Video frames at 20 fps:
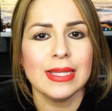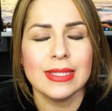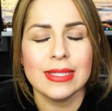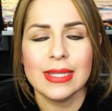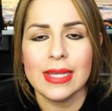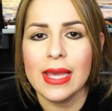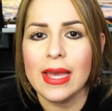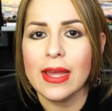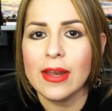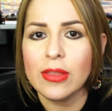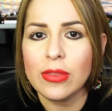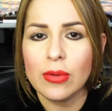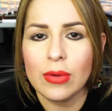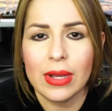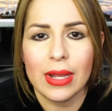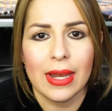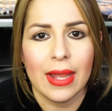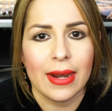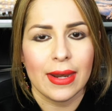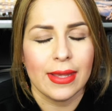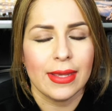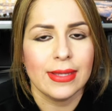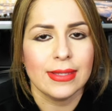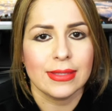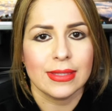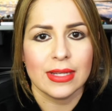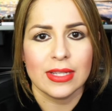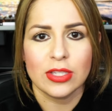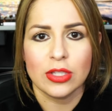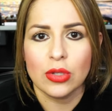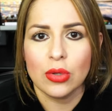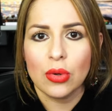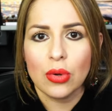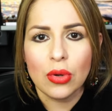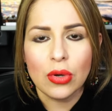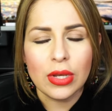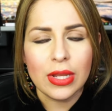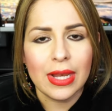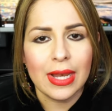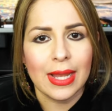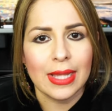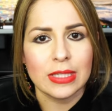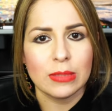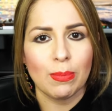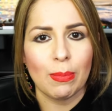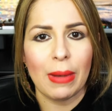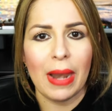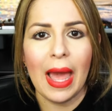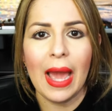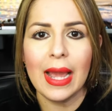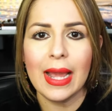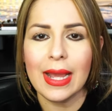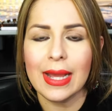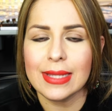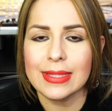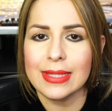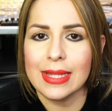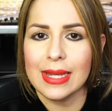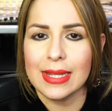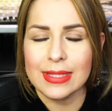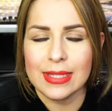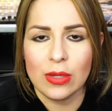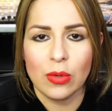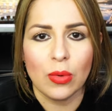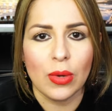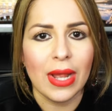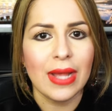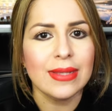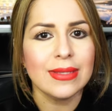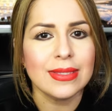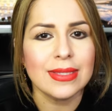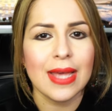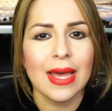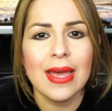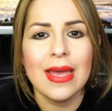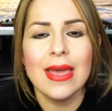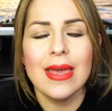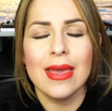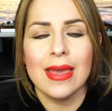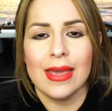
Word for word: es cierto que la registración y las placas y la aseguranza